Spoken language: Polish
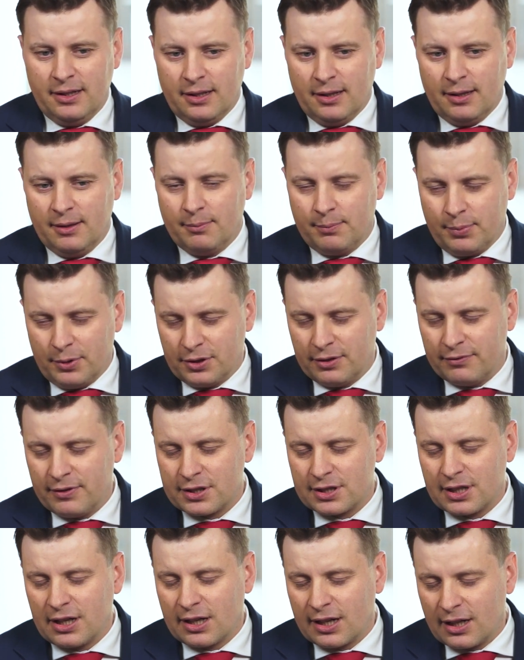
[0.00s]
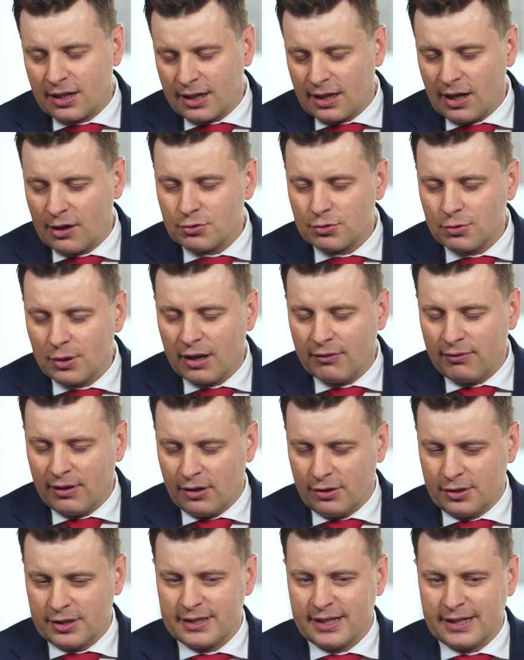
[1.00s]
e, ponieważ klauzula
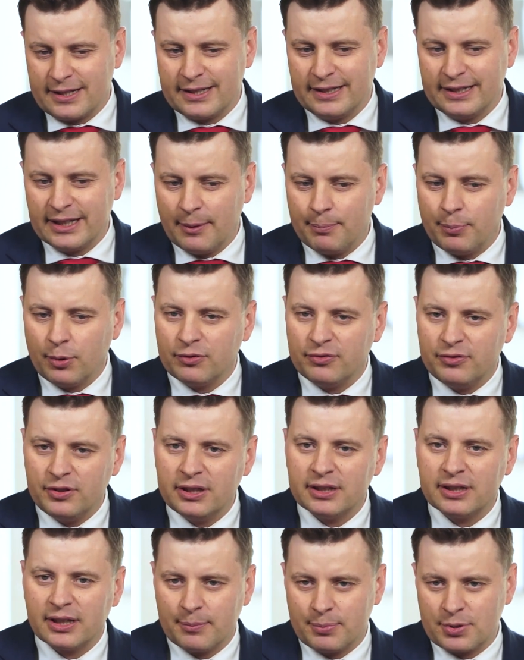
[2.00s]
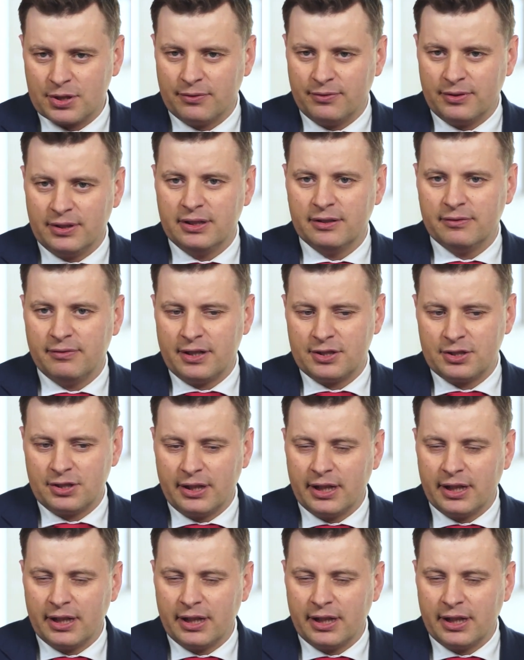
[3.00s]
waloryzacyjna powinna przewidywać,